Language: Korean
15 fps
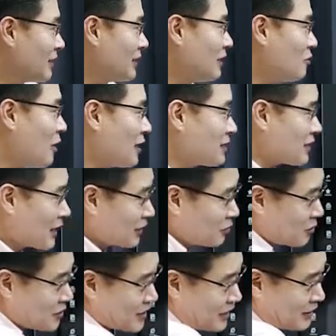이 황제가
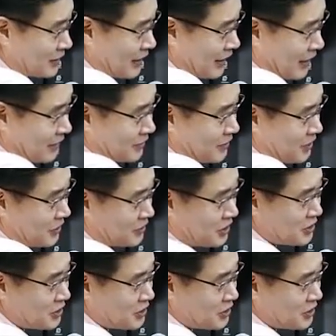통치하는 나라는요.